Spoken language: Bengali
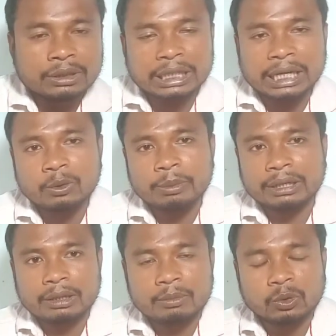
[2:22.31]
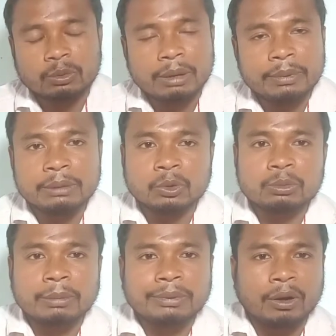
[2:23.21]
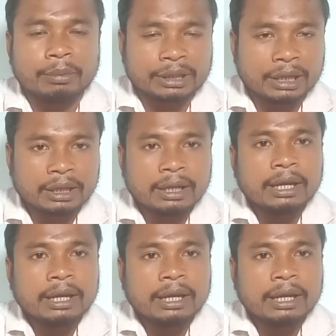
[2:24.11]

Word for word: যে এরকম একটা মনোভাব এই মনোভাবটা হবে না